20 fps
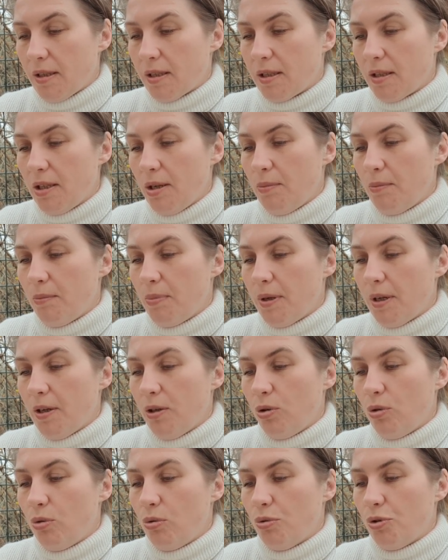с ним
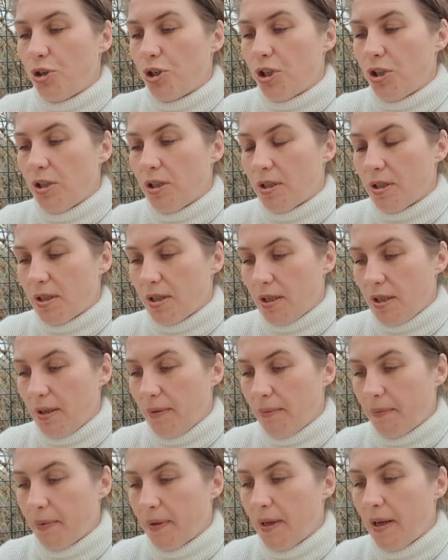беху ученицы,